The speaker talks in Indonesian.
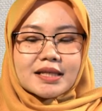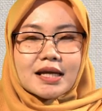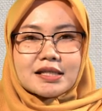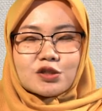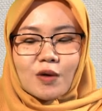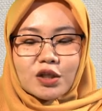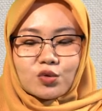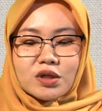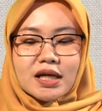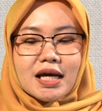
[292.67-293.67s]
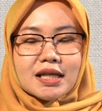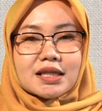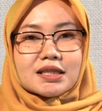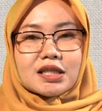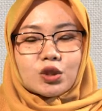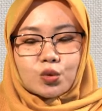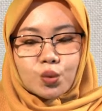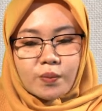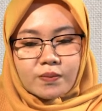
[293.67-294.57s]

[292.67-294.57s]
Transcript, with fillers: dari suatu negara tertentu